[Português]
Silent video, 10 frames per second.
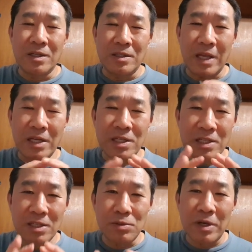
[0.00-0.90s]
Deixa
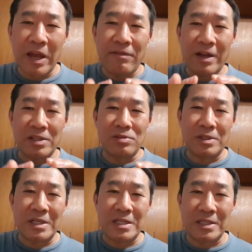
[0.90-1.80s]
Jesus levar a sua
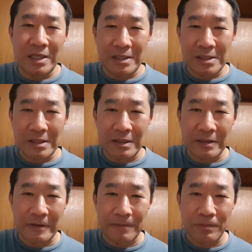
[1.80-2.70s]
tristeza.
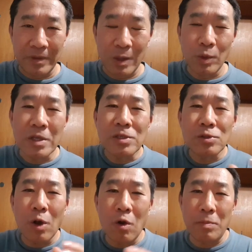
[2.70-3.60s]
O que
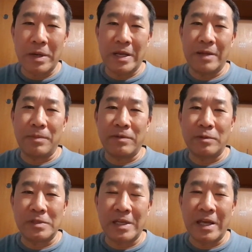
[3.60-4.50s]
sobra para
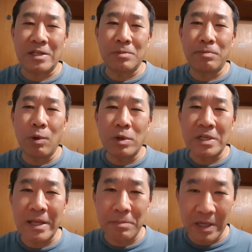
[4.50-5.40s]
você é boas
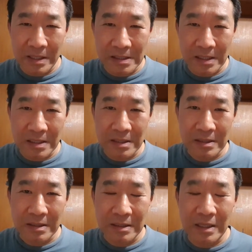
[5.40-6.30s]
lembranças,
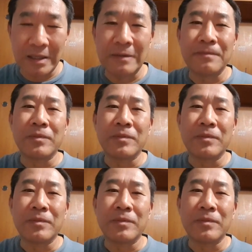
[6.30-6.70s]
né?